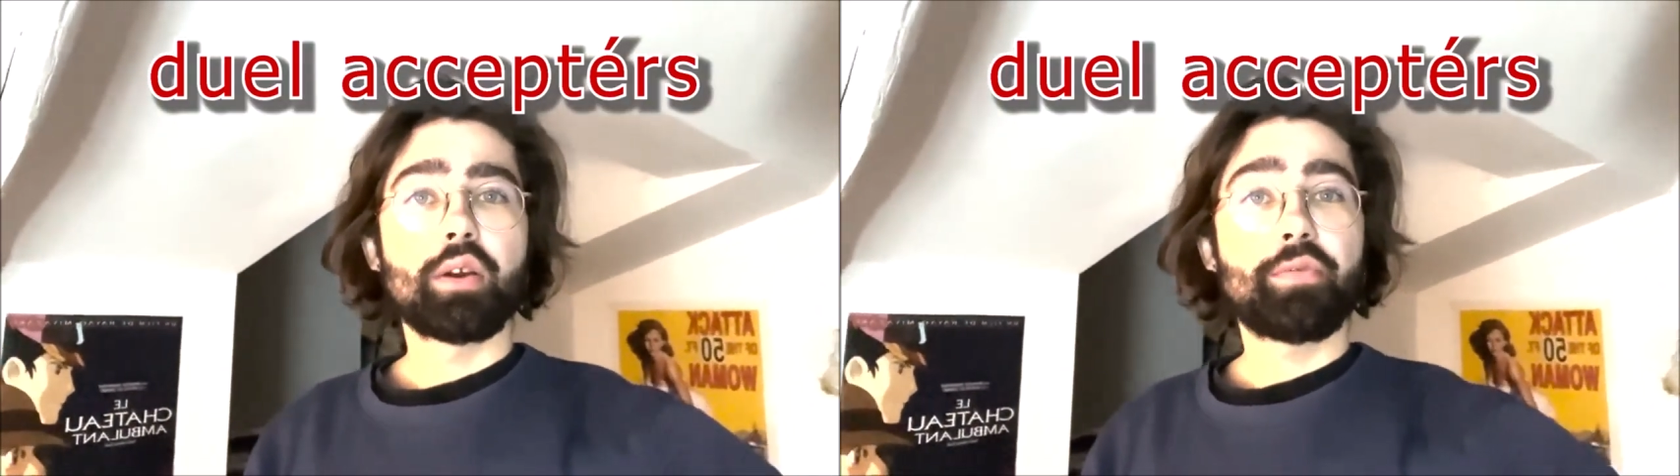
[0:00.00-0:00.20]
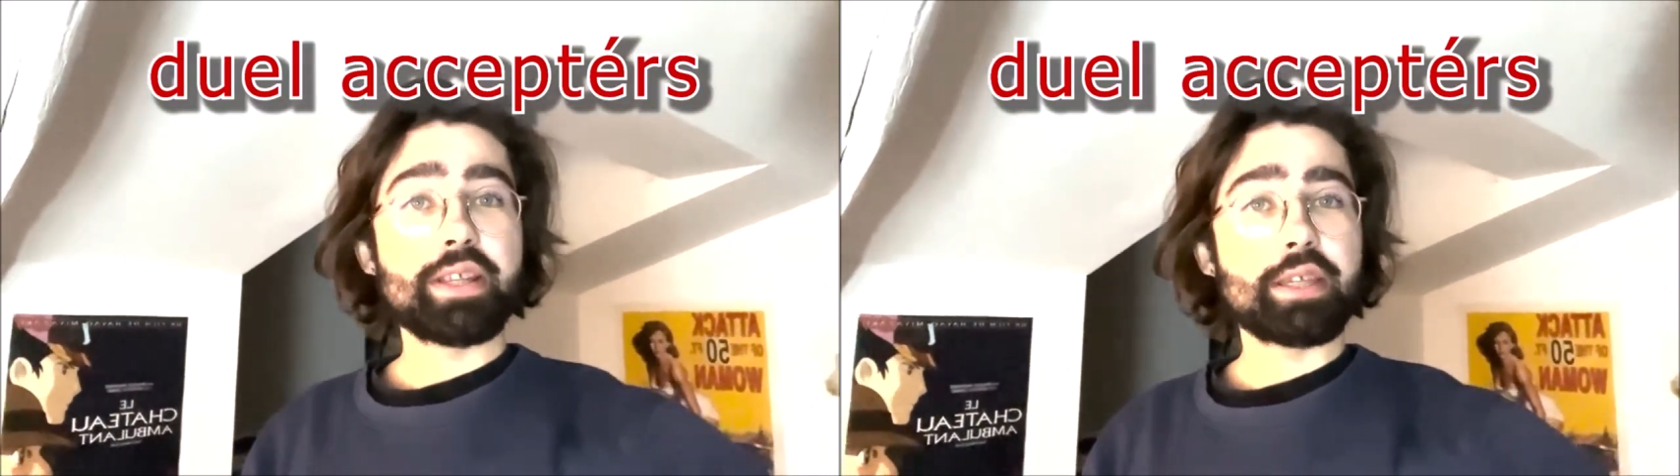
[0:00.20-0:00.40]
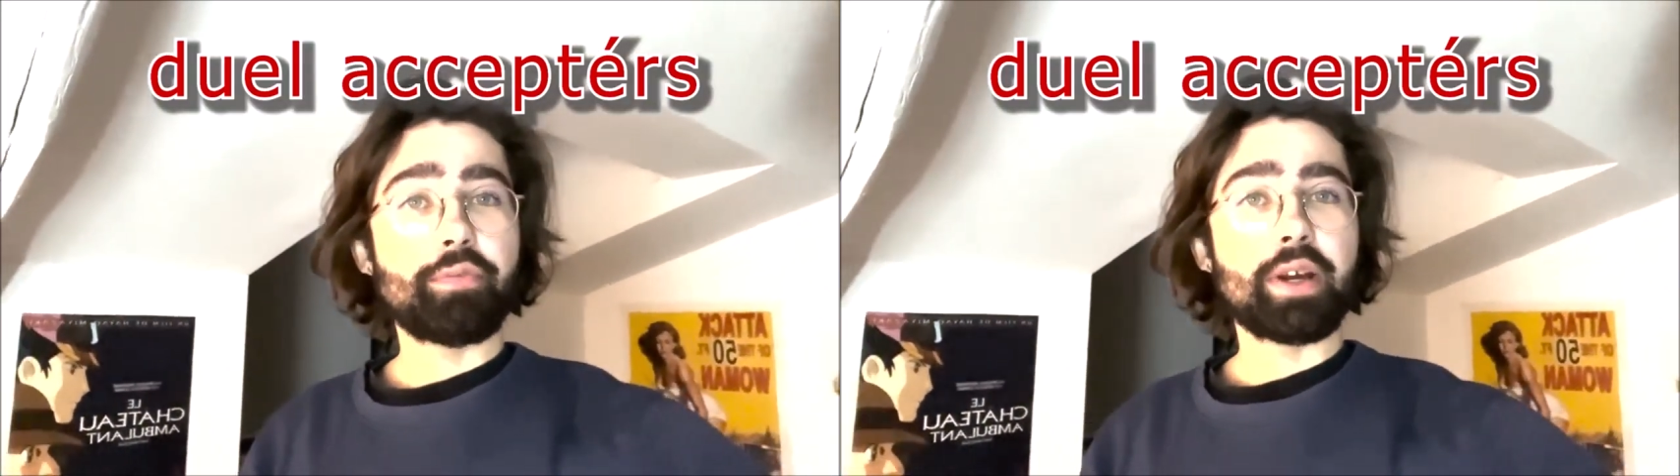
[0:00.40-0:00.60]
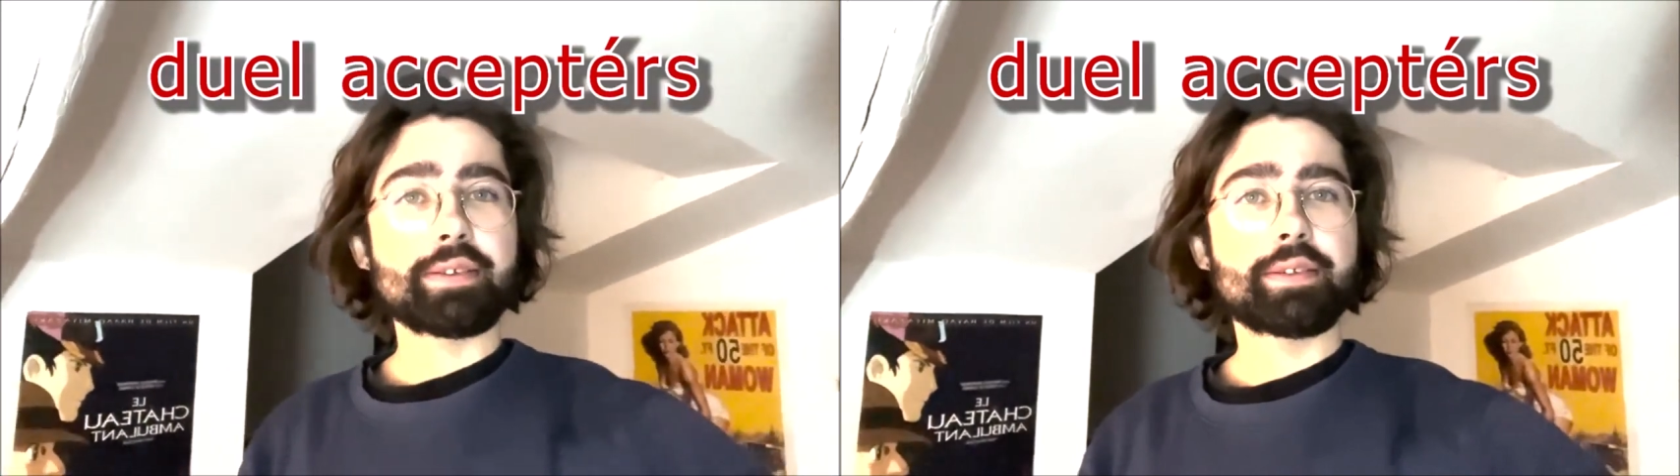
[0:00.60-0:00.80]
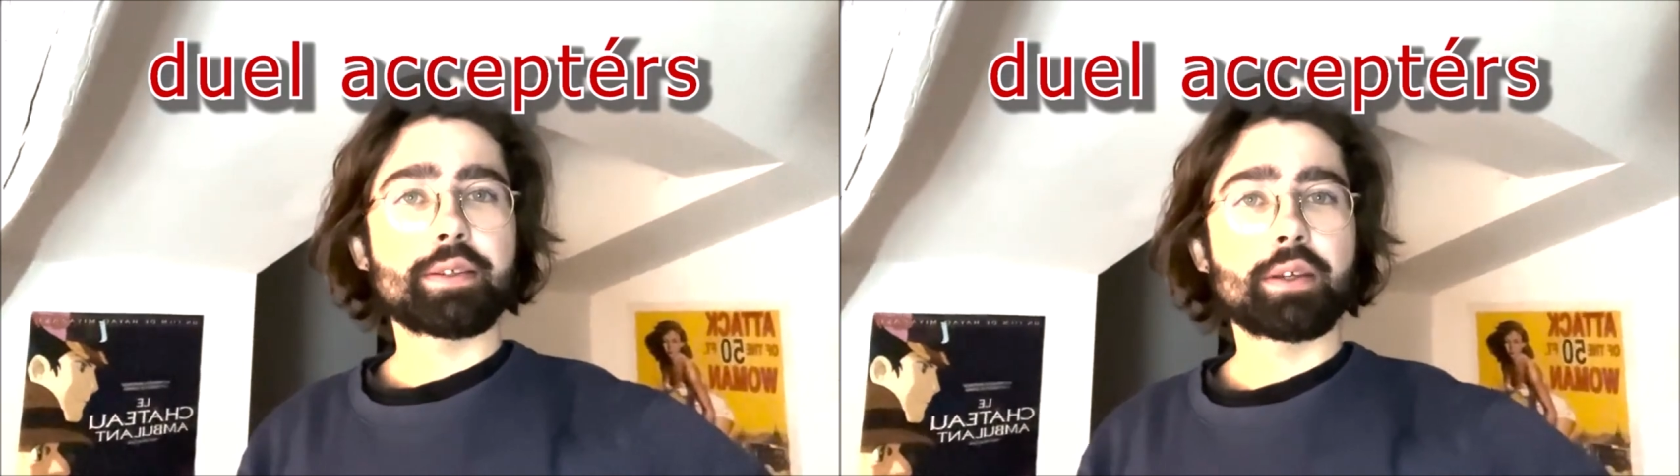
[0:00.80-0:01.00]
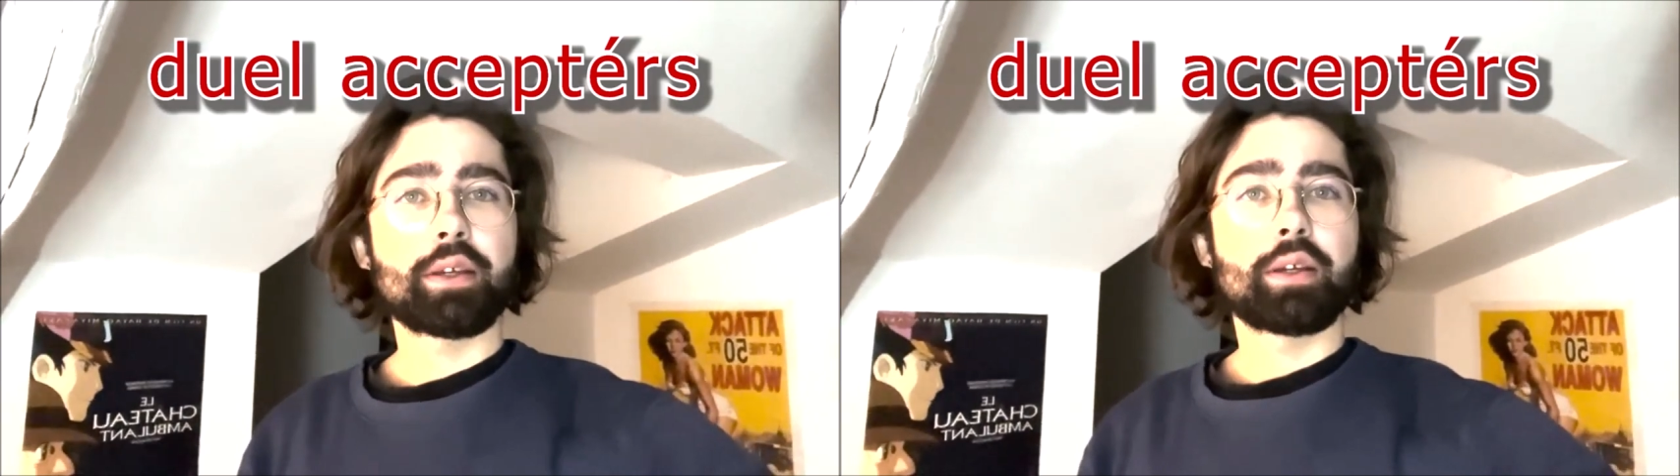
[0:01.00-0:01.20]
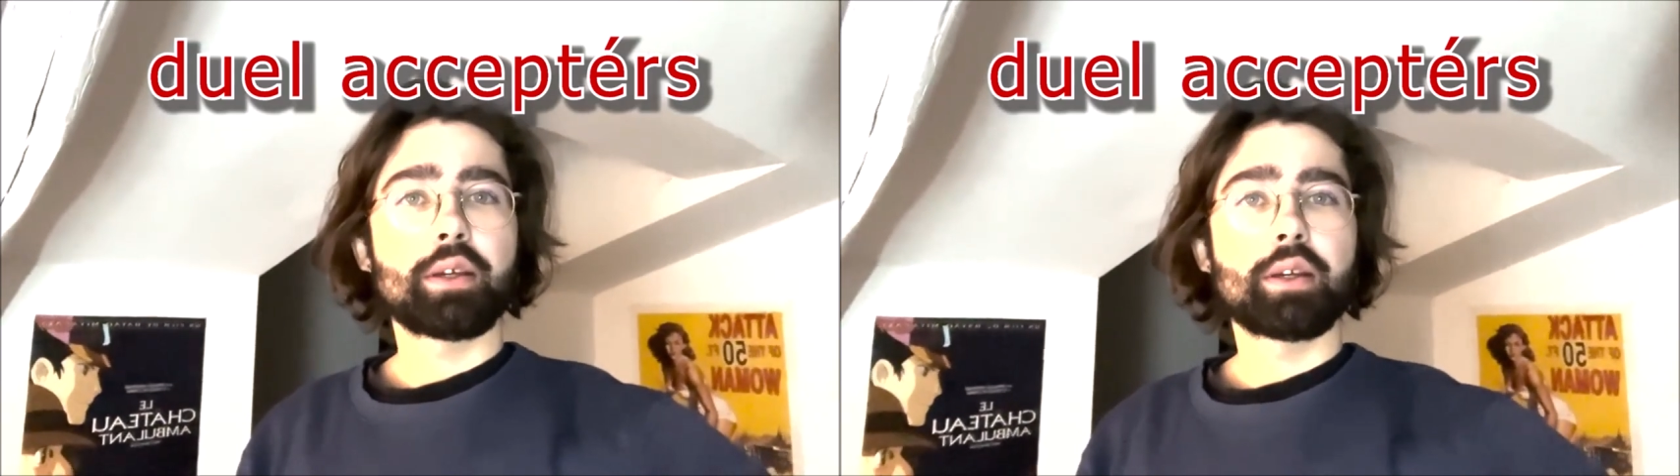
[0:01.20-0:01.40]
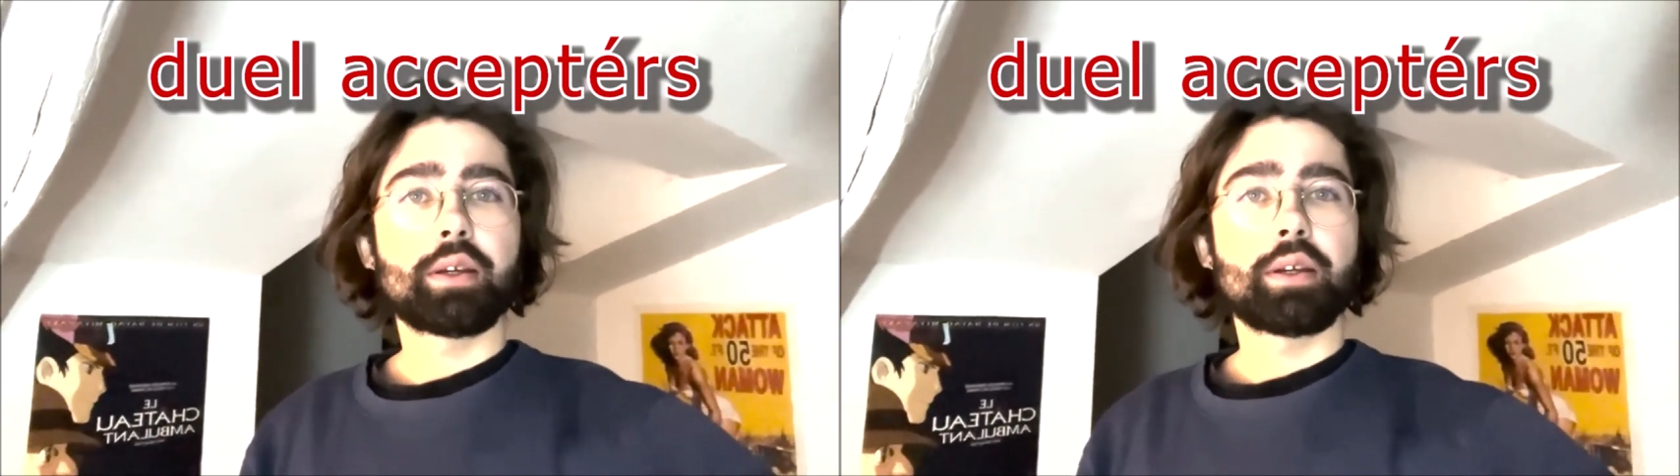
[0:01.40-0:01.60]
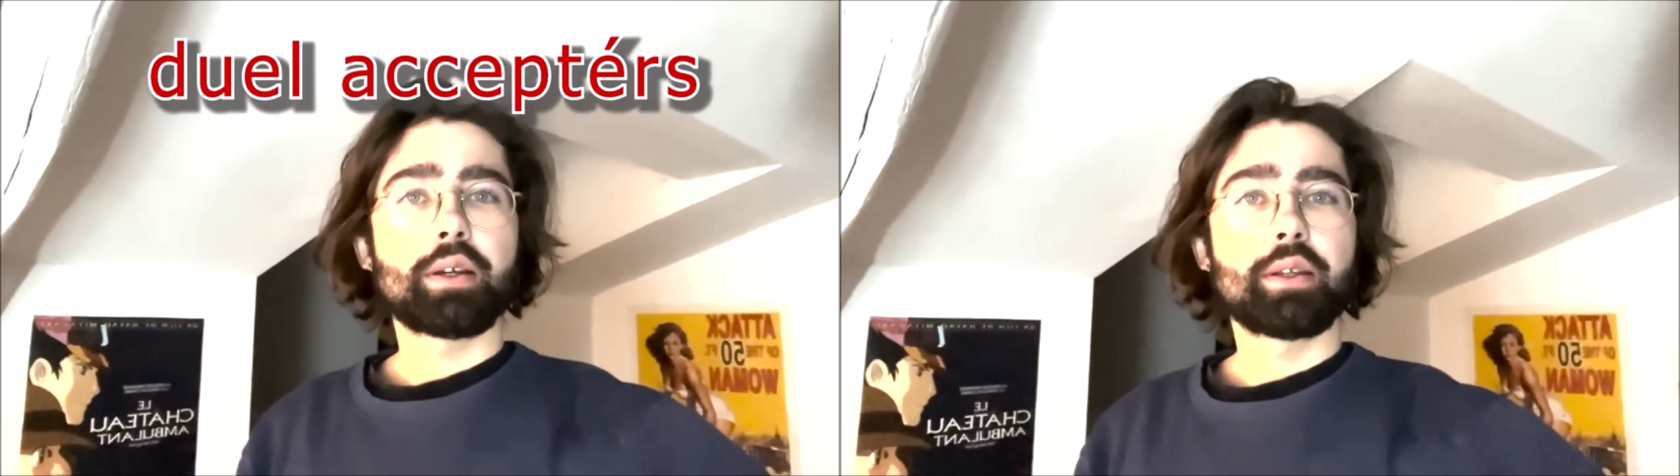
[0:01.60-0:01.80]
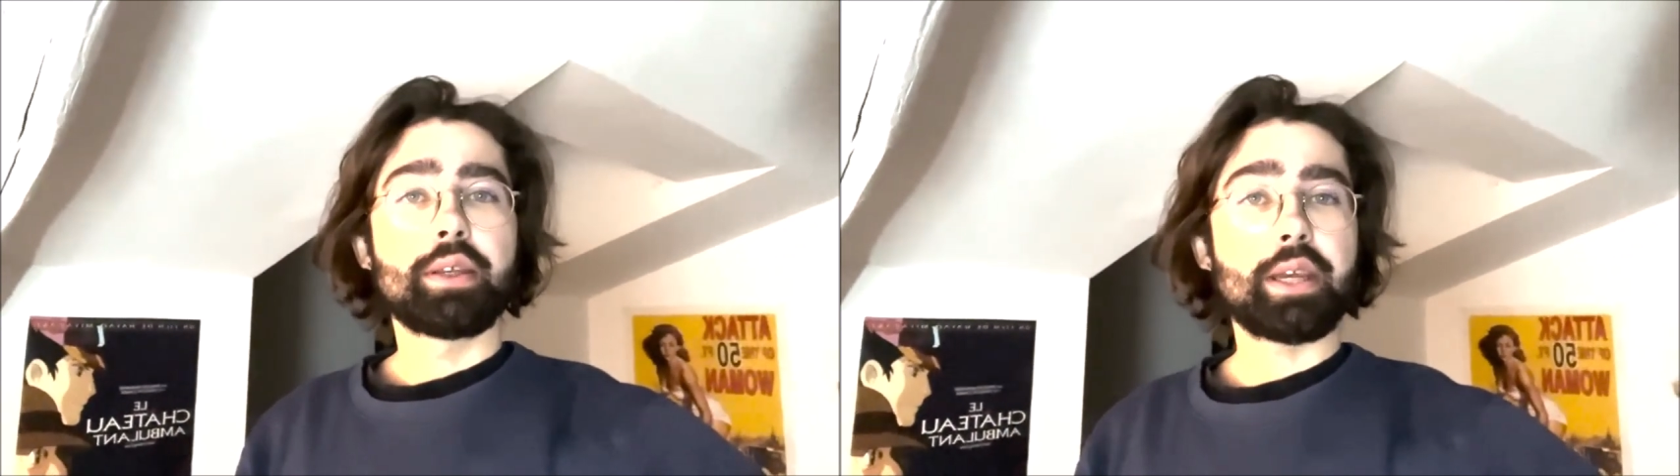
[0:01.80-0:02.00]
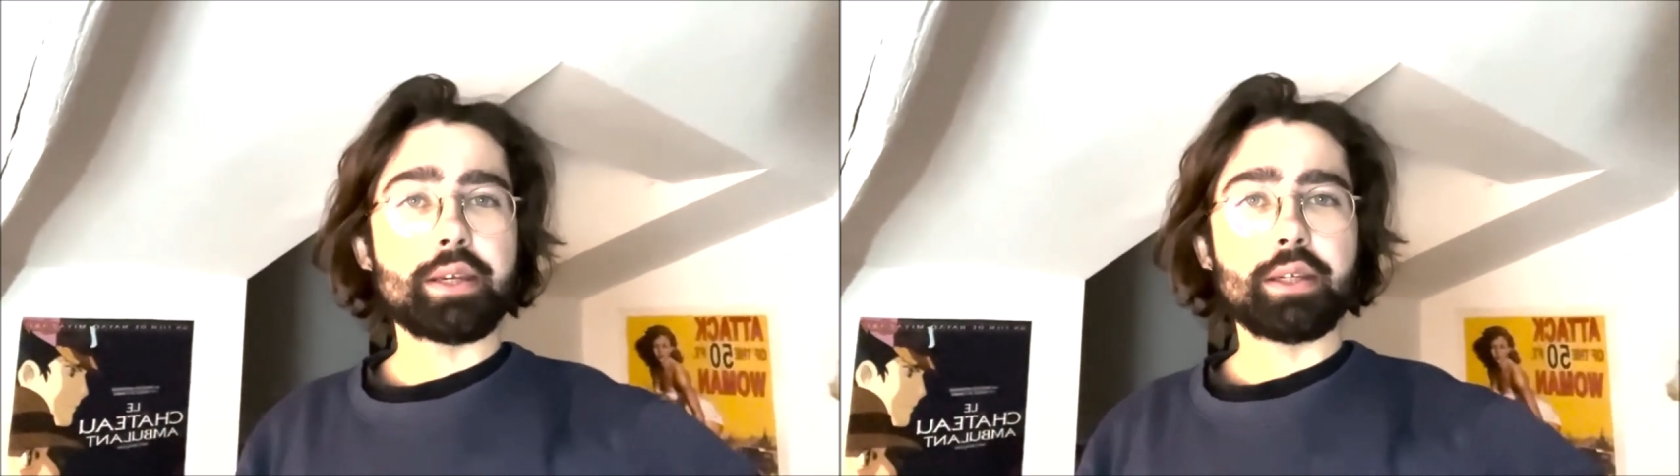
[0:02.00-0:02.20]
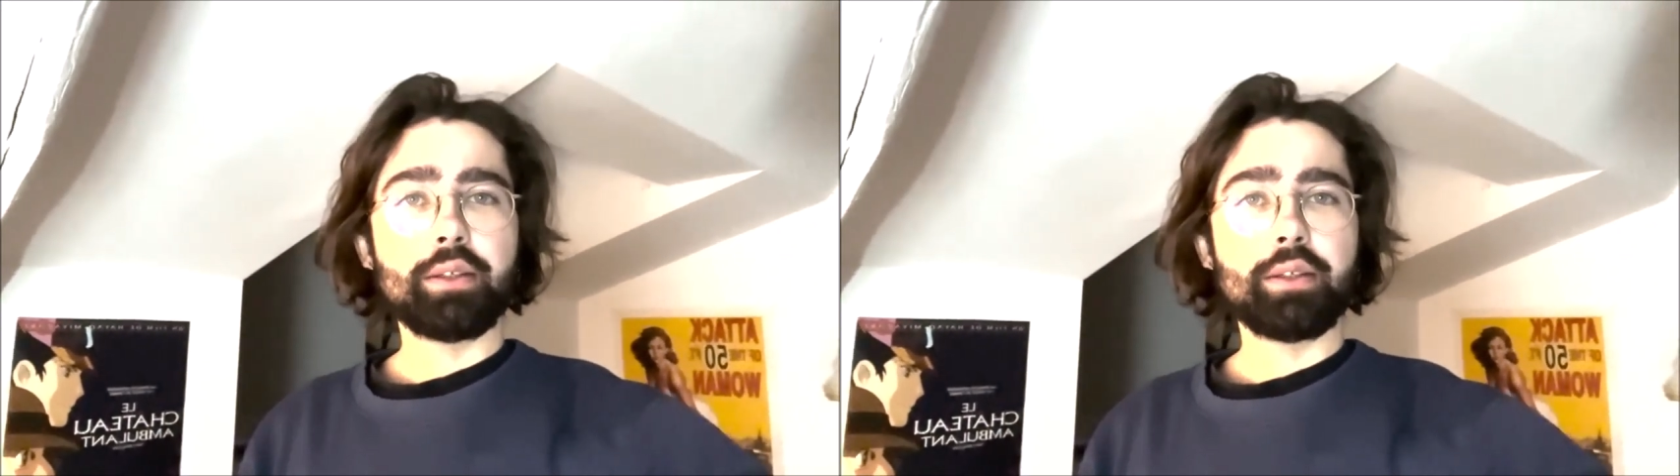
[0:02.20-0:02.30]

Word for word: face à face, nez à nez.